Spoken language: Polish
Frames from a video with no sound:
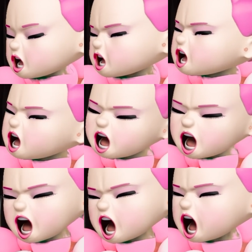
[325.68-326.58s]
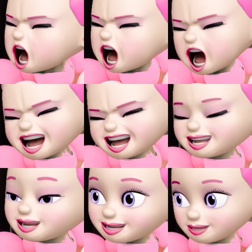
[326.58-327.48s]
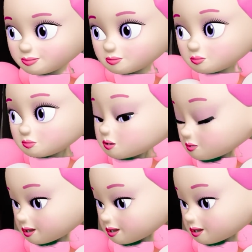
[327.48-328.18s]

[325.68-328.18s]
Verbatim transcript: A, ja też jestem zmęczona.